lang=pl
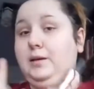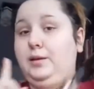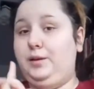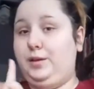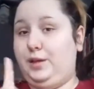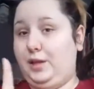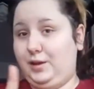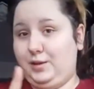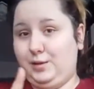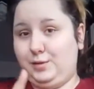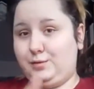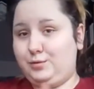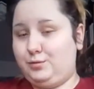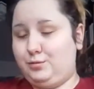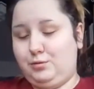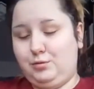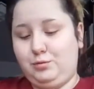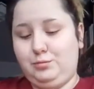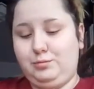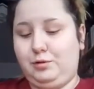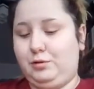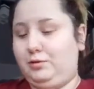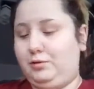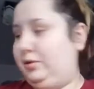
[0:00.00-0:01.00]
Jeden z
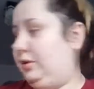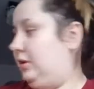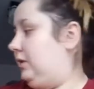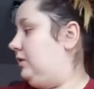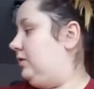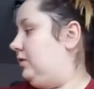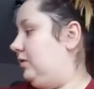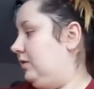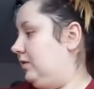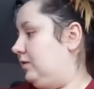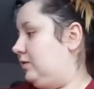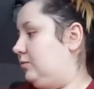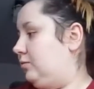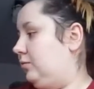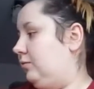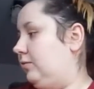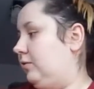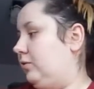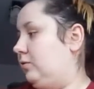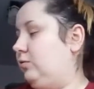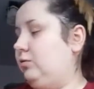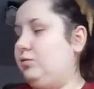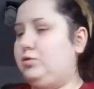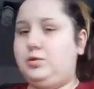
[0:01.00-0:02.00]
ulubionych to jest
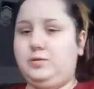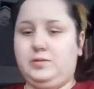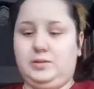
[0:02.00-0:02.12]
słowo klucz,